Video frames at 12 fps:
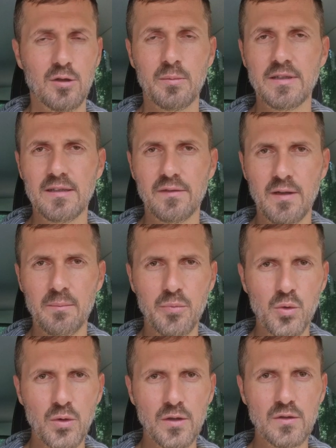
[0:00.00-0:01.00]
um es auf den
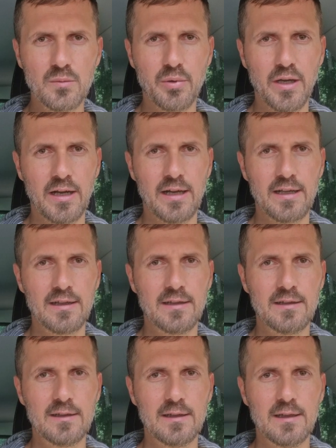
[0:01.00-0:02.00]
Punkt zu bringen.
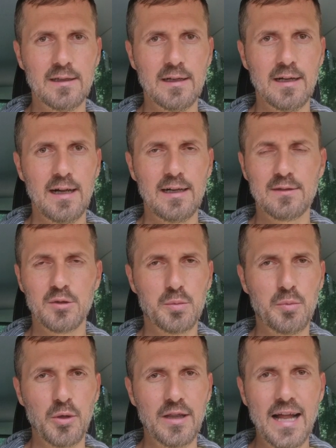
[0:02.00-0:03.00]
Also
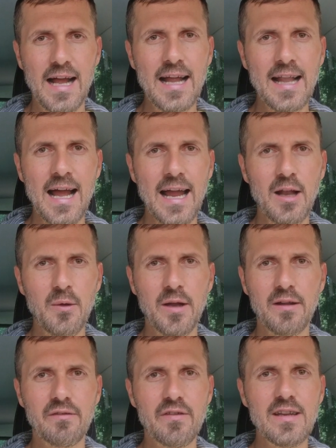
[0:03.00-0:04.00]
spontan
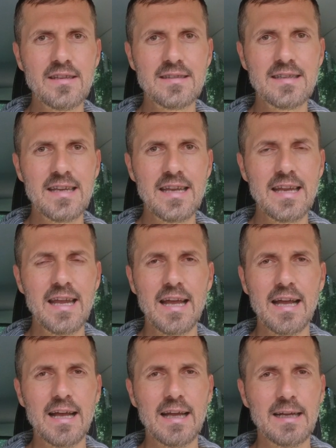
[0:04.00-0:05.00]
Heilungen, wie sie
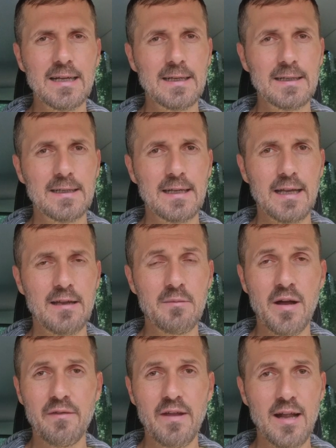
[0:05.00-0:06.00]

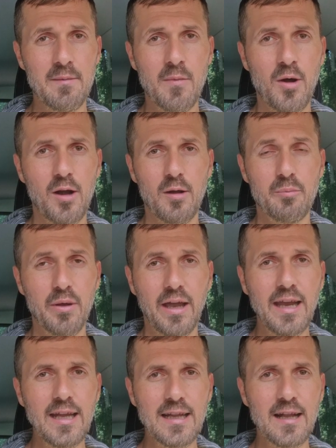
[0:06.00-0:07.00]
immer wieder mal
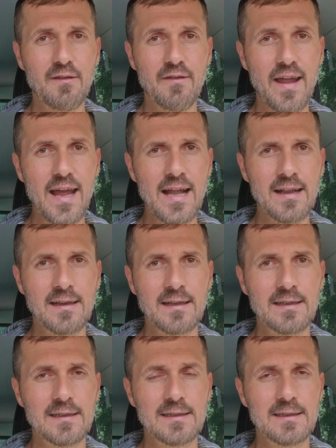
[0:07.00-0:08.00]
berichtet werden,
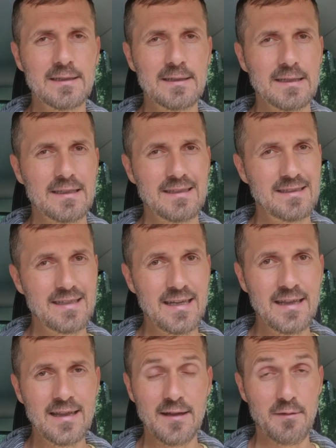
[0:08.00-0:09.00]

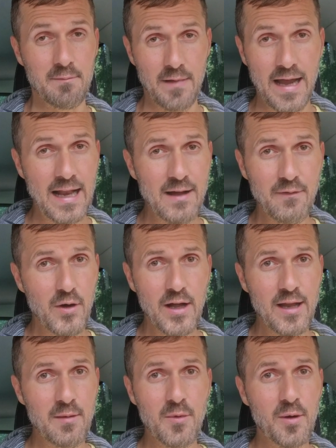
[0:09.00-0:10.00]
sind meiner
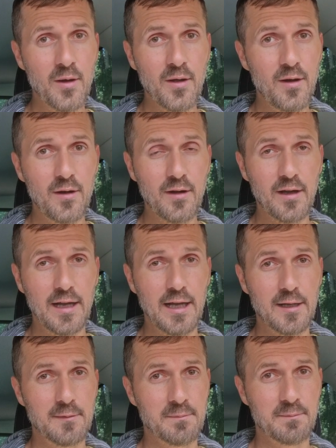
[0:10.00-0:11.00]
Wahrnehmung nach
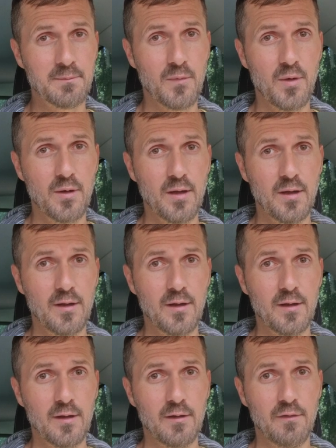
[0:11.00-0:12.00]
ähm,
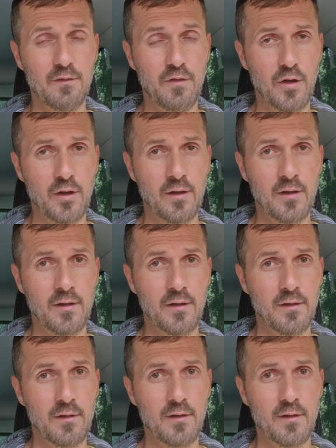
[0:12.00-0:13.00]

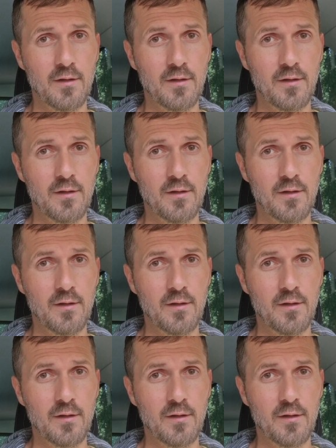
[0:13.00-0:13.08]
von